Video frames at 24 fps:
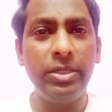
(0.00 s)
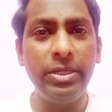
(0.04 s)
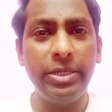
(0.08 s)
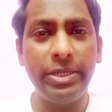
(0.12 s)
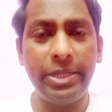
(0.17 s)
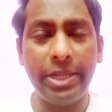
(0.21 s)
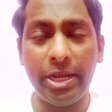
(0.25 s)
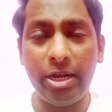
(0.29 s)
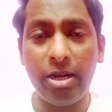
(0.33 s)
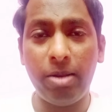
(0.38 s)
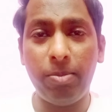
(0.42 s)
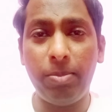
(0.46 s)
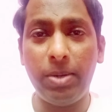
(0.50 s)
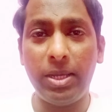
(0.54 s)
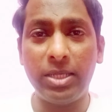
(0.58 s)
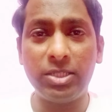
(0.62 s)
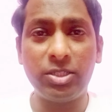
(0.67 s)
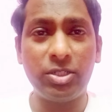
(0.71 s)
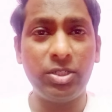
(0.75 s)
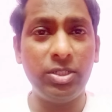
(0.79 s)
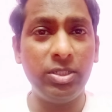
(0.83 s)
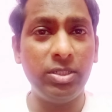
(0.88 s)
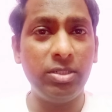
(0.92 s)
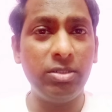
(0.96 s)
केरला
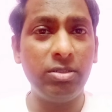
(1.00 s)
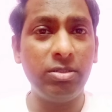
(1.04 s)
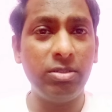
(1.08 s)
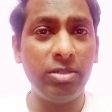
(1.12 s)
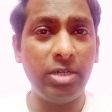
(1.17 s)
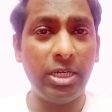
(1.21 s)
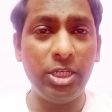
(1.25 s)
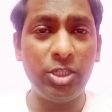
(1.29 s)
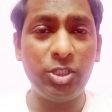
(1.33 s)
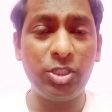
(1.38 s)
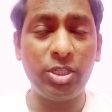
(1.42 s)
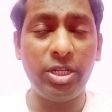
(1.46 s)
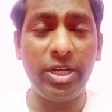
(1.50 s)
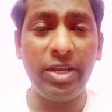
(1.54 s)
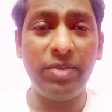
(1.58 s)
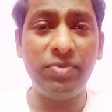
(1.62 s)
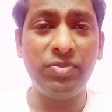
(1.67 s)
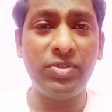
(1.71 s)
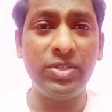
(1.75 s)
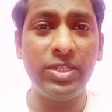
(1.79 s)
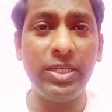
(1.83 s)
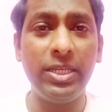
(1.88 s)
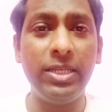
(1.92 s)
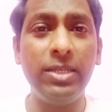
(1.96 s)
ब्लास्टर राजस्थान एफ
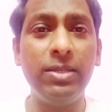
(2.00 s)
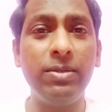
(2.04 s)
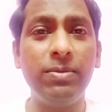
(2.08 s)
सी